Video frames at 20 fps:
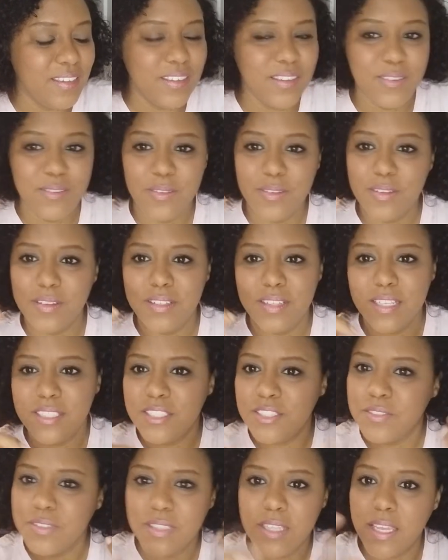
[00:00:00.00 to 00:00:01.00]
e eu ainda,
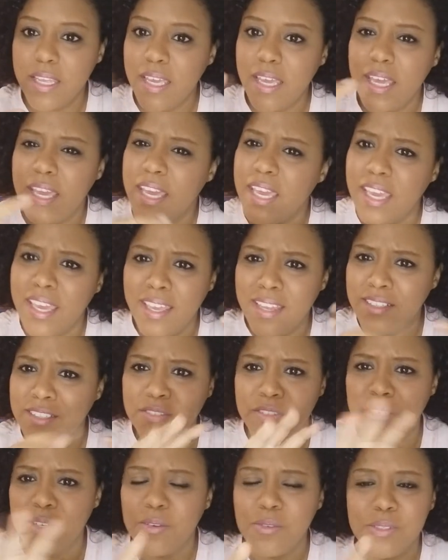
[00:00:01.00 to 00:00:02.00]
tive, ainda errei,
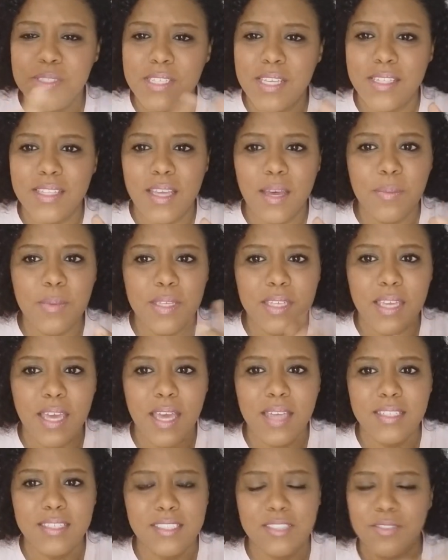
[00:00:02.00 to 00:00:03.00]
tive que consertar a
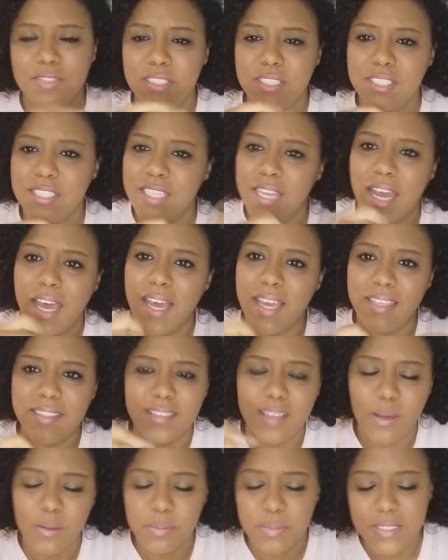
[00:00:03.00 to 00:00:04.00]
maquiagem, tive que tirar e
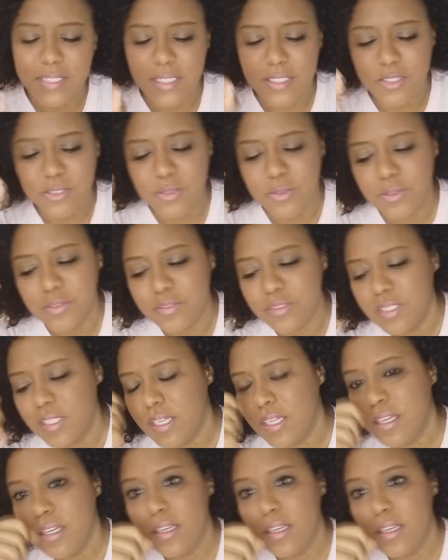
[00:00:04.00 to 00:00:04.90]
tal, e passar de novo.